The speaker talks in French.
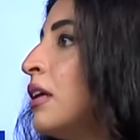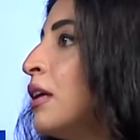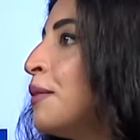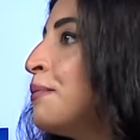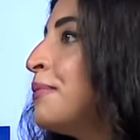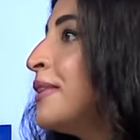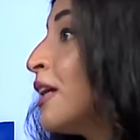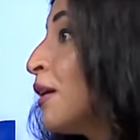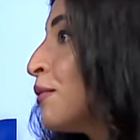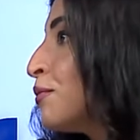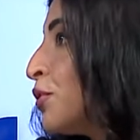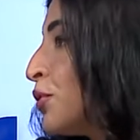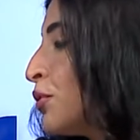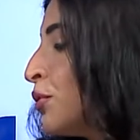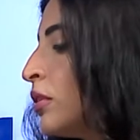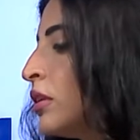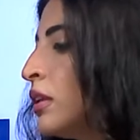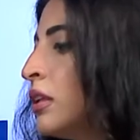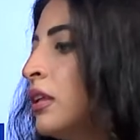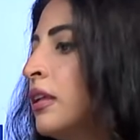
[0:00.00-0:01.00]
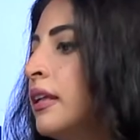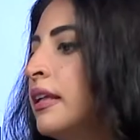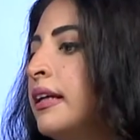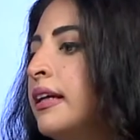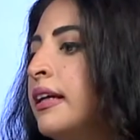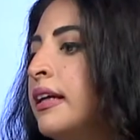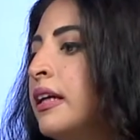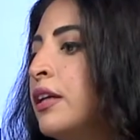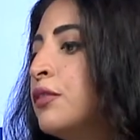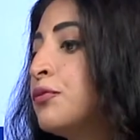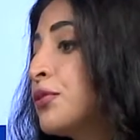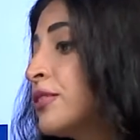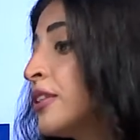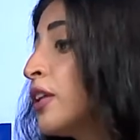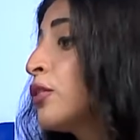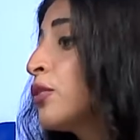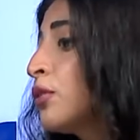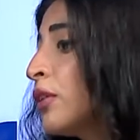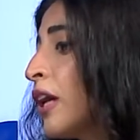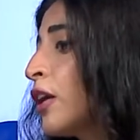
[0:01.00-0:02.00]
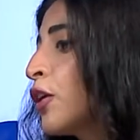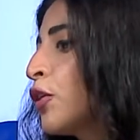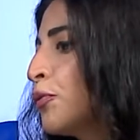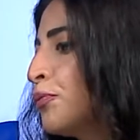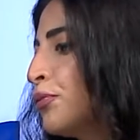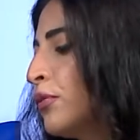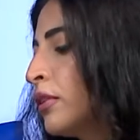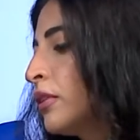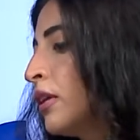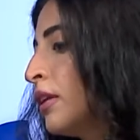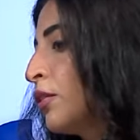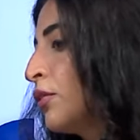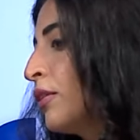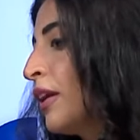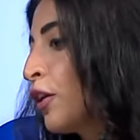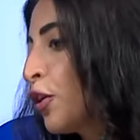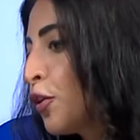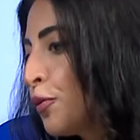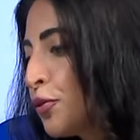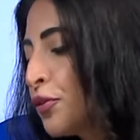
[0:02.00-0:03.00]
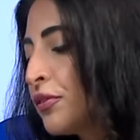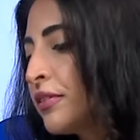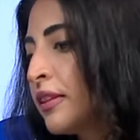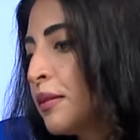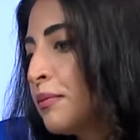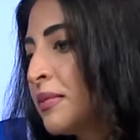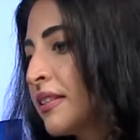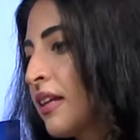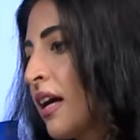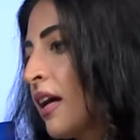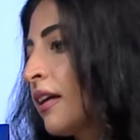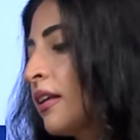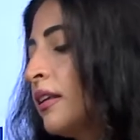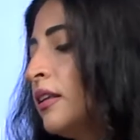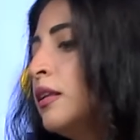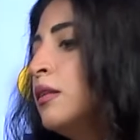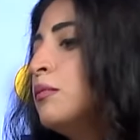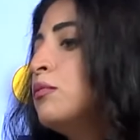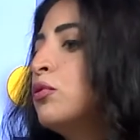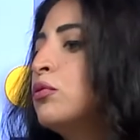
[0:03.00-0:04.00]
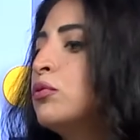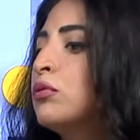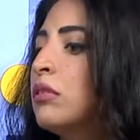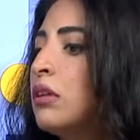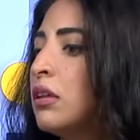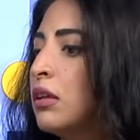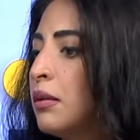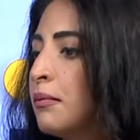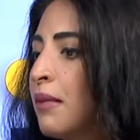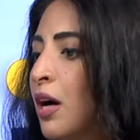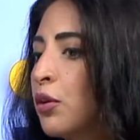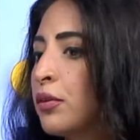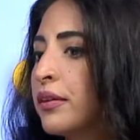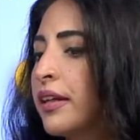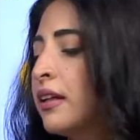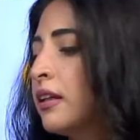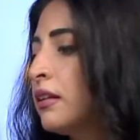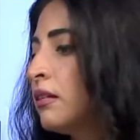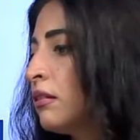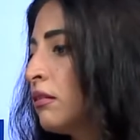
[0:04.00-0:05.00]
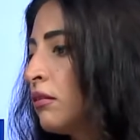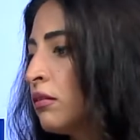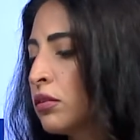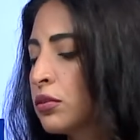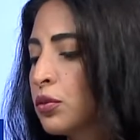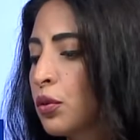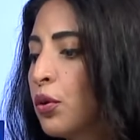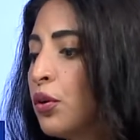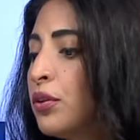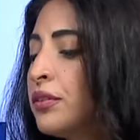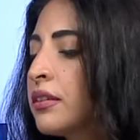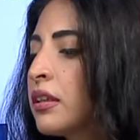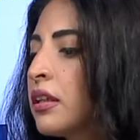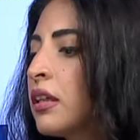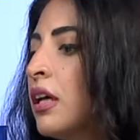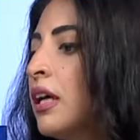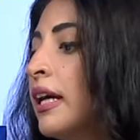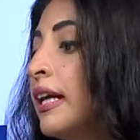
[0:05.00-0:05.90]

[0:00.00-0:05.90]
bien mieux. Et il faut dire que la, que la communauté misrachim ou euh, marocaine, entre autres,